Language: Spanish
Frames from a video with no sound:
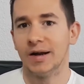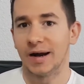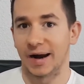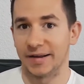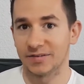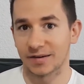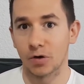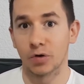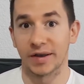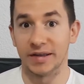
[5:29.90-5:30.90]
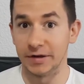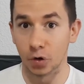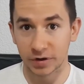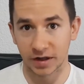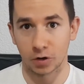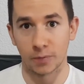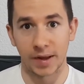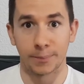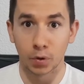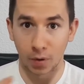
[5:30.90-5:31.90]
a esa hora y no quiere
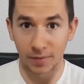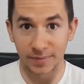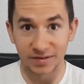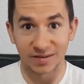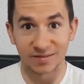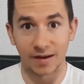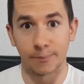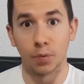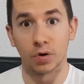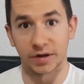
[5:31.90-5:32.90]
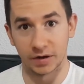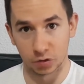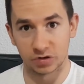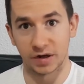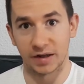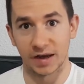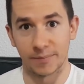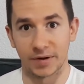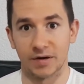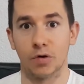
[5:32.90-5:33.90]
comer, probablemente sea porque no tiene
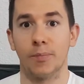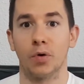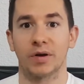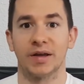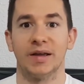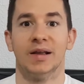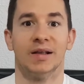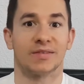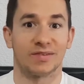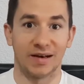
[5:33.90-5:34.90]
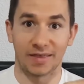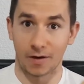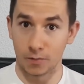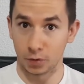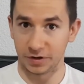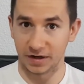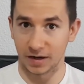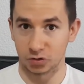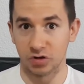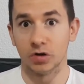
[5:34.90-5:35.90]
hambre, no porque si le da un
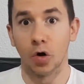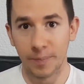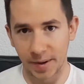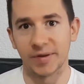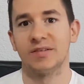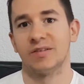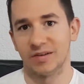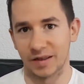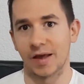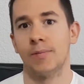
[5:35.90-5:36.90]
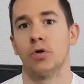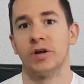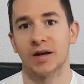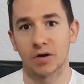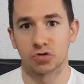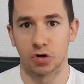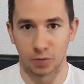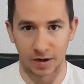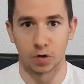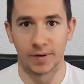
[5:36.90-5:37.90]
bollicao sí. Obviamente si le da el bollicao se lo
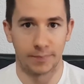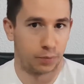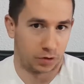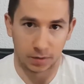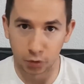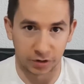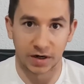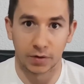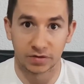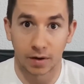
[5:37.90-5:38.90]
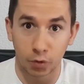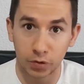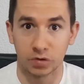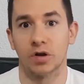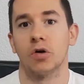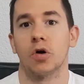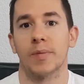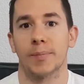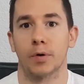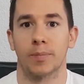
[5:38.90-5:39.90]
va a comer porque el bollicao está bueno y te lo
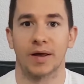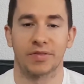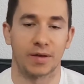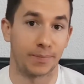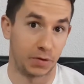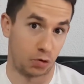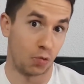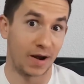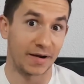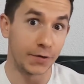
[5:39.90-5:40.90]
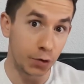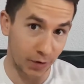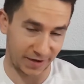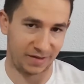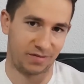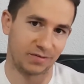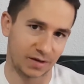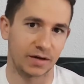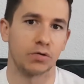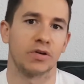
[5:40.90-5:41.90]
comes por placer, pero igual no es
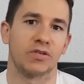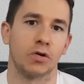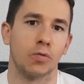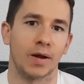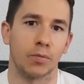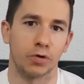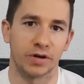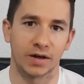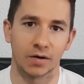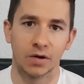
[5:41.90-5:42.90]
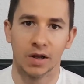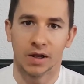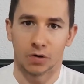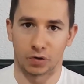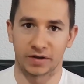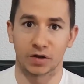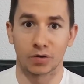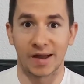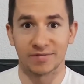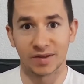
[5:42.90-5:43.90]
necesario que se coma el bollicao. Lo que quiero
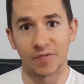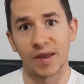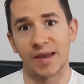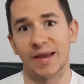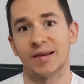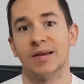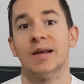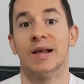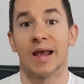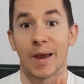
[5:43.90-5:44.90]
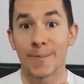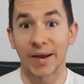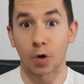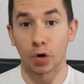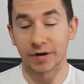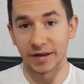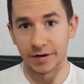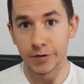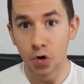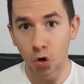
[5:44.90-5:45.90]
dar a entender es que es mejor que
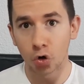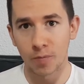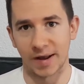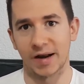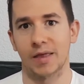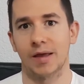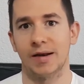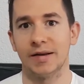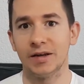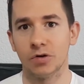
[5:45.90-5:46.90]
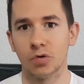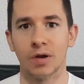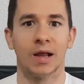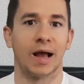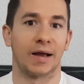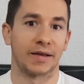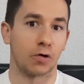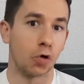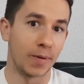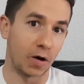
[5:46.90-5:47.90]
no coma nada el niño a que
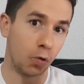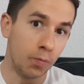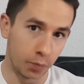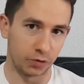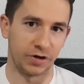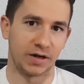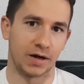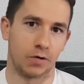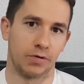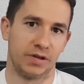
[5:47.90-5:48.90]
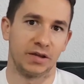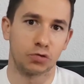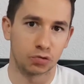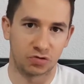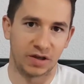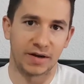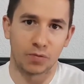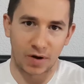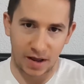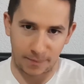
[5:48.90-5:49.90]
coma un bollicao. Y esto tiene
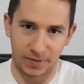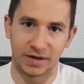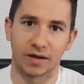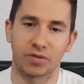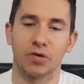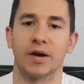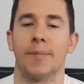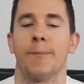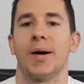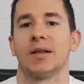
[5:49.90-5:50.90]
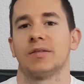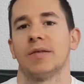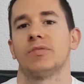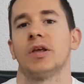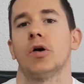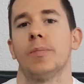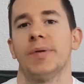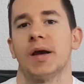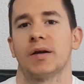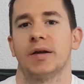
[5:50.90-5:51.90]
unas explicaciones bastante
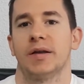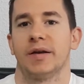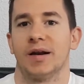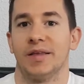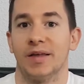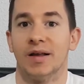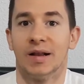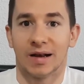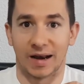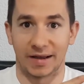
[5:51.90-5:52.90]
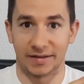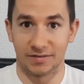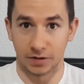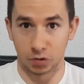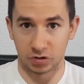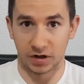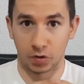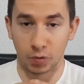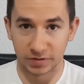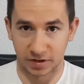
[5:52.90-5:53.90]
obvias que en realidad la gente no tiene en
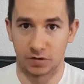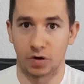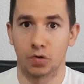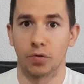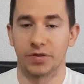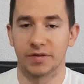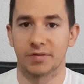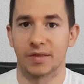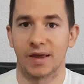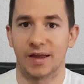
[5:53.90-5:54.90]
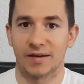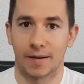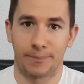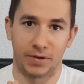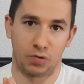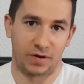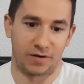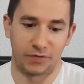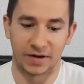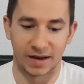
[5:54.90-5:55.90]
cuenta y no es consciente de ellas, pero que al
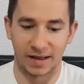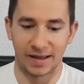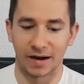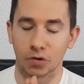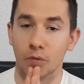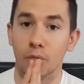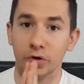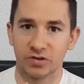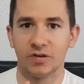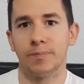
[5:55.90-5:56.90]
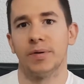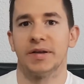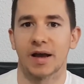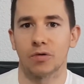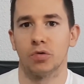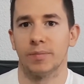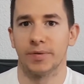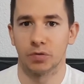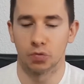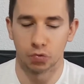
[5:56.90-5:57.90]
final es algo muy simple y algo de
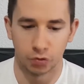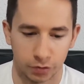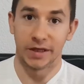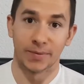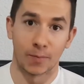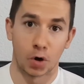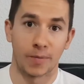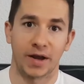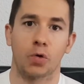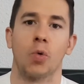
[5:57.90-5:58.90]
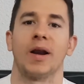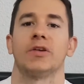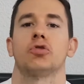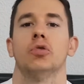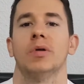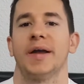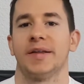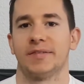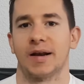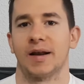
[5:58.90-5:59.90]
perogrullo. Y vamos a ver cuáles son
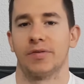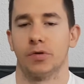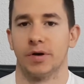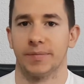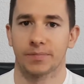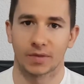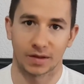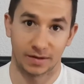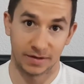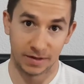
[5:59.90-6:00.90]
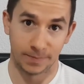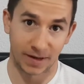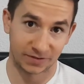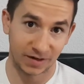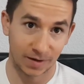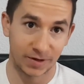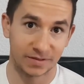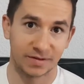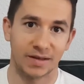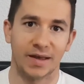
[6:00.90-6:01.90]
estas razones. Y
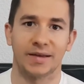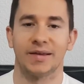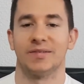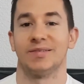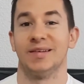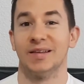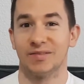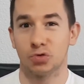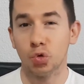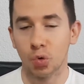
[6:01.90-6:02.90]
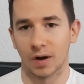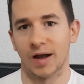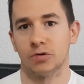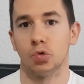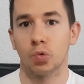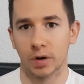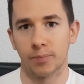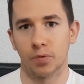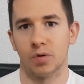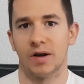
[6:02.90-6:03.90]
básicamente es que si tú a tu
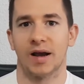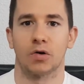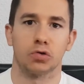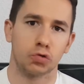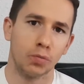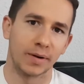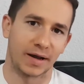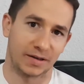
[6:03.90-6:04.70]
cuerpo le acostumbras